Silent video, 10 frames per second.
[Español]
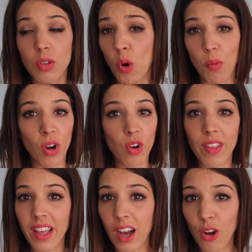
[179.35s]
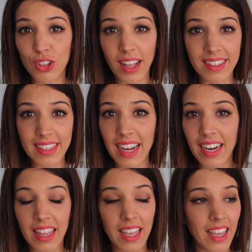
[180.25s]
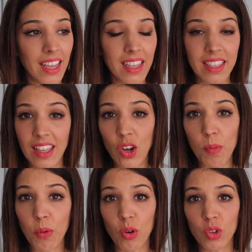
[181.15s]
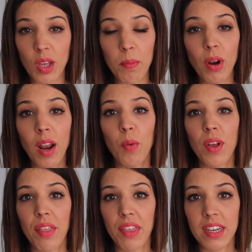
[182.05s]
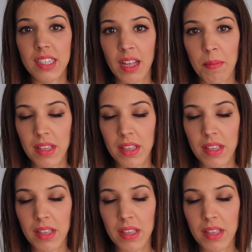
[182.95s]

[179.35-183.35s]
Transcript: como hoy lo he dejado tan tarde y tengo poco tiempo, la voy a hacer esta